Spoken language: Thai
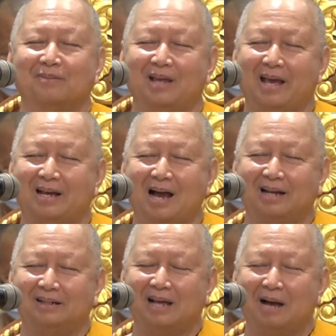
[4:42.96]
ในกา
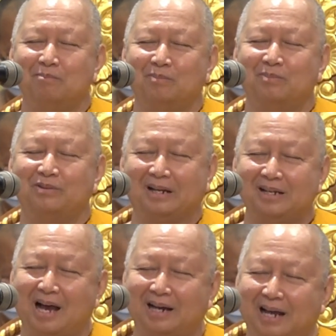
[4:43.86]
รทำสัญ
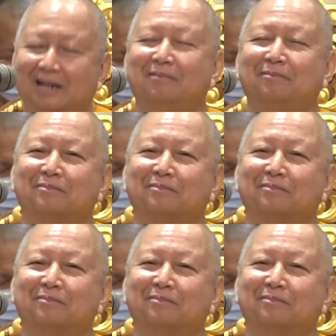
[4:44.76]
ญานั้น